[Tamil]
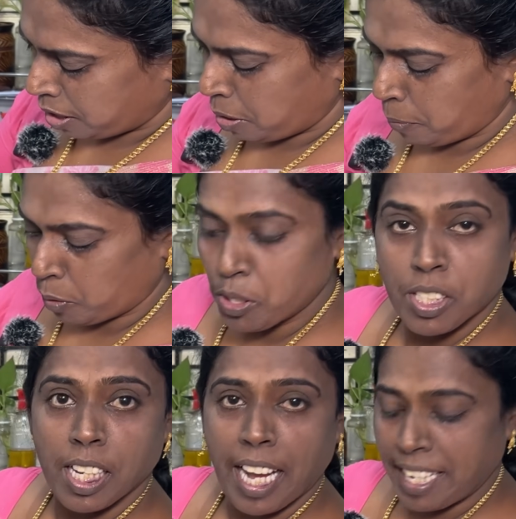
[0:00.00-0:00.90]
இப்போ
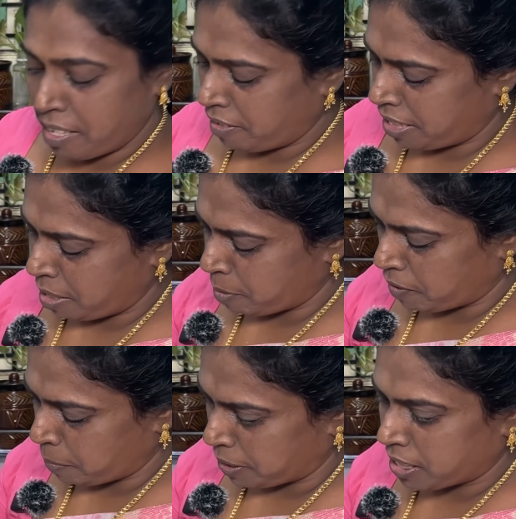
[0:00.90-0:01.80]
கொஞ்சம் கையை விட்டு நம்ம
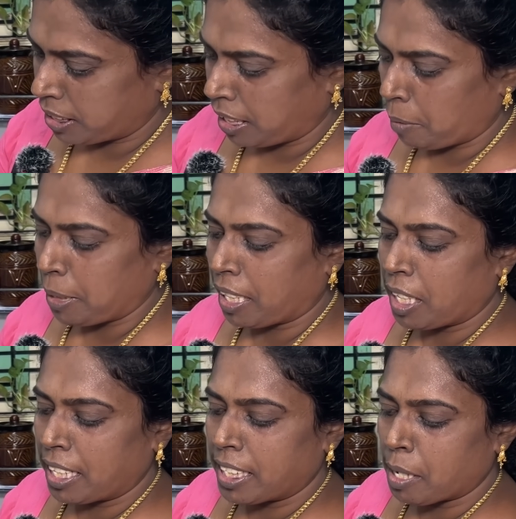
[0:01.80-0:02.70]
வந்து பிசைஞ்சு எடுத்துக்கலாம் பாருங்க
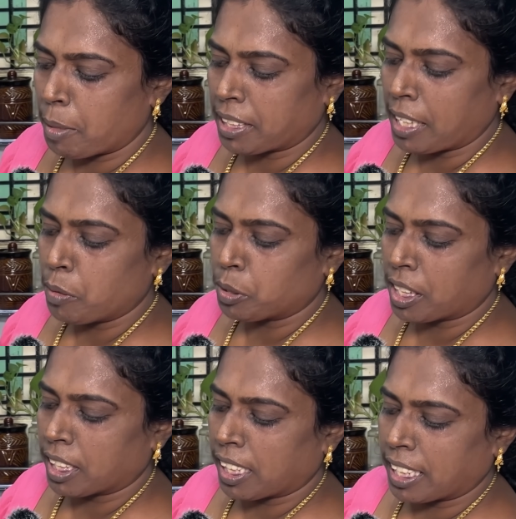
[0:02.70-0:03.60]
ரெண்டு டம்ளர் தண்ணி
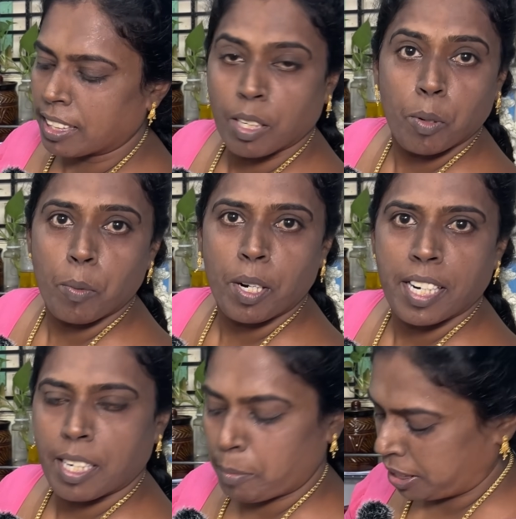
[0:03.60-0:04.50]
ஊற்றுறதுக்கு கிட்டத்தட்ட ஒரு
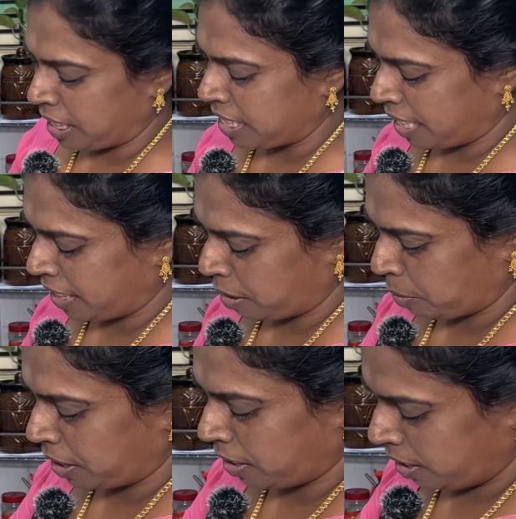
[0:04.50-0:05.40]
ஒன்றரை டம்ளர் தண்ணி ஆயிருக்கு
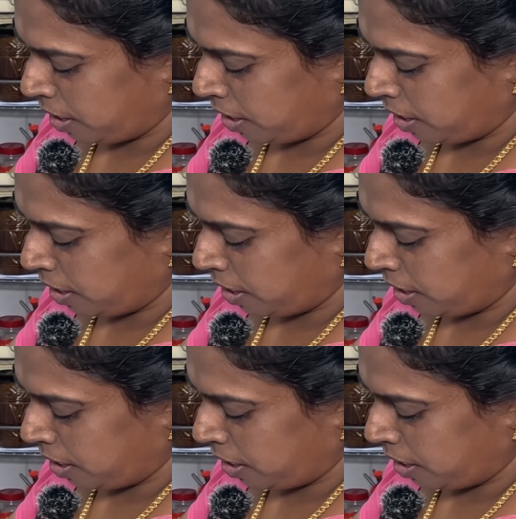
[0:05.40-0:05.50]
நமக்கு